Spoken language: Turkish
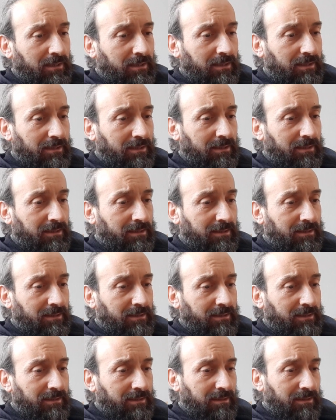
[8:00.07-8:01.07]
E,
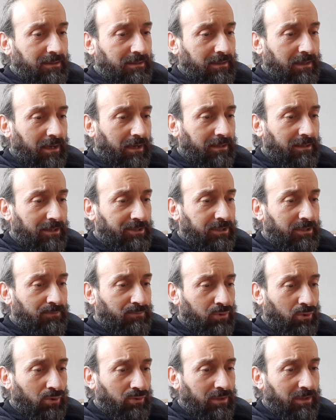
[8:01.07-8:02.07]
arkadaşlar
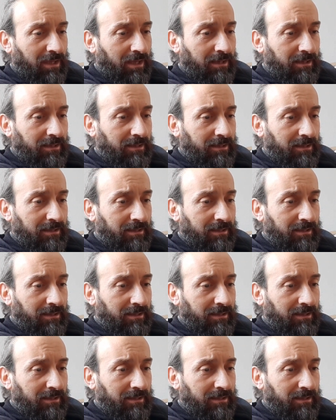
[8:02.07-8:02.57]
bu konuda e,